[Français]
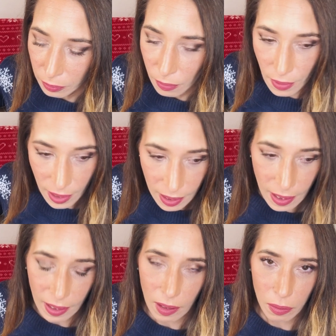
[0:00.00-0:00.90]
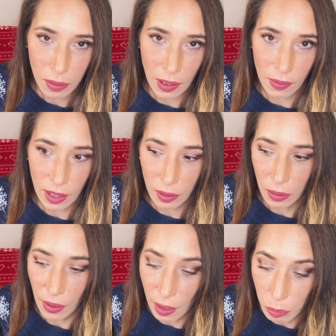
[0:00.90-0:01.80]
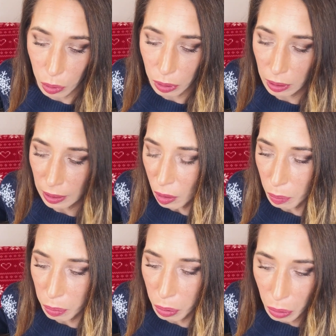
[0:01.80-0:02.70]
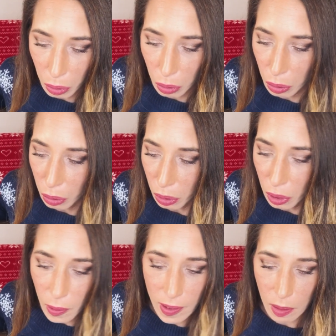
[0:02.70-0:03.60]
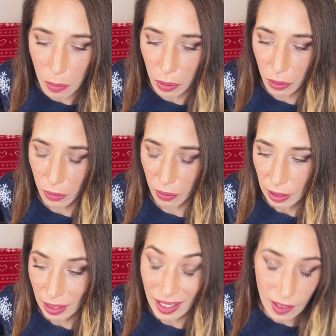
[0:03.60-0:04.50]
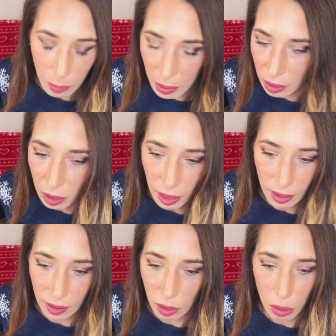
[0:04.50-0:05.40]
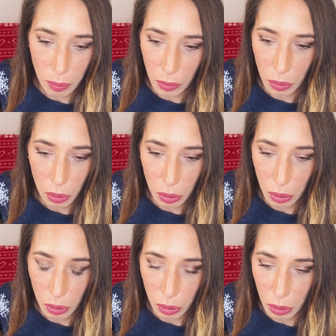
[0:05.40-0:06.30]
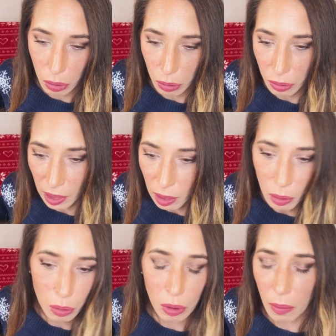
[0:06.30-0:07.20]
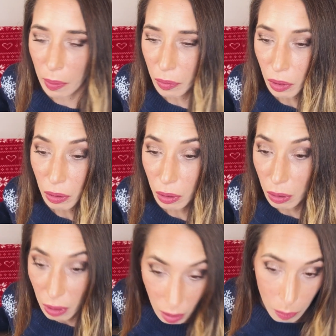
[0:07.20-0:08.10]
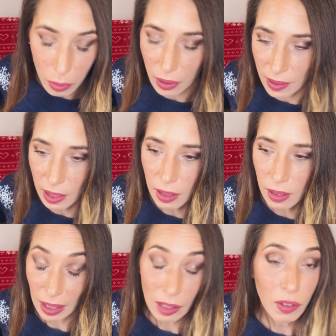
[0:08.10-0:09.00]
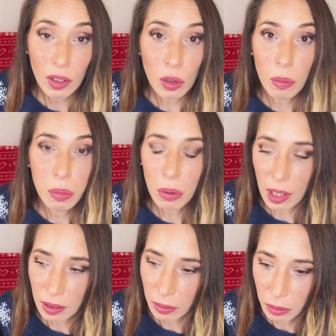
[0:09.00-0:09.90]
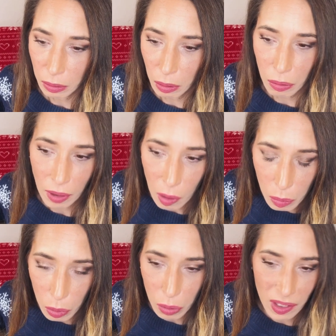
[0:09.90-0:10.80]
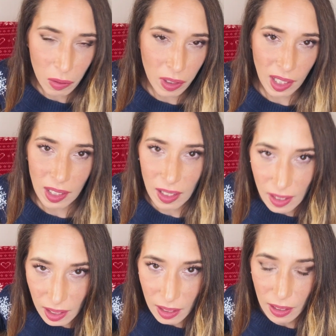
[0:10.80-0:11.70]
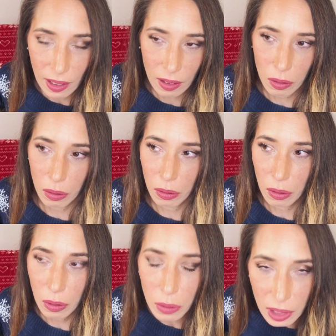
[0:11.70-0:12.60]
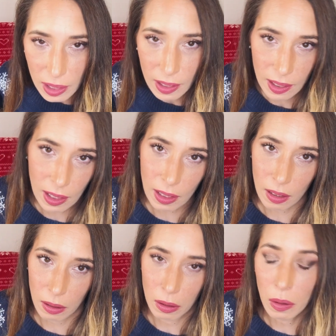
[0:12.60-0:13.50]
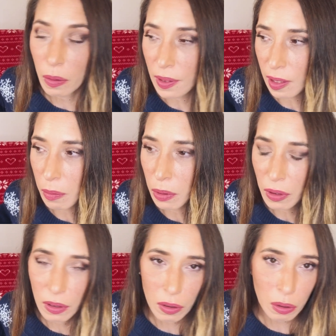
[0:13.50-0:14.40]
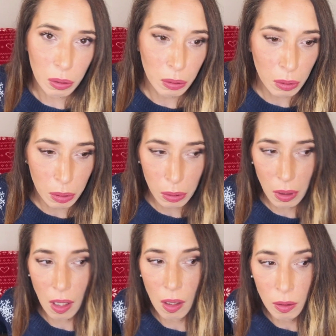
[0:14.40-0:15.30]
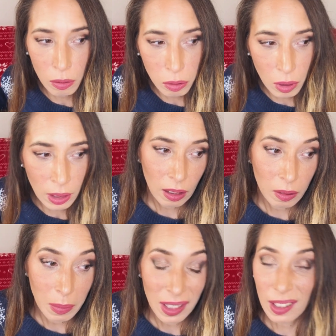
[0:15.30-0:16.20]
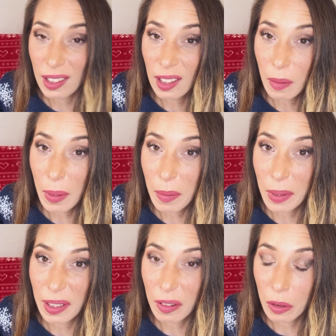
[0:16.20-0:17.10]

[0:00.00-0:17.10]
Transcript: ça, ça a été fait avec amour pour le Glossy Box, restez bien connectés. Je pense que je ferai le concours en même temps que l'unboxing. Advienne que pourra. On, on, fera au mieux. Si vous avez des idées de logistique, Glossy Box, concours, envoi, euh, bah, n'hésitez pas à m'aider en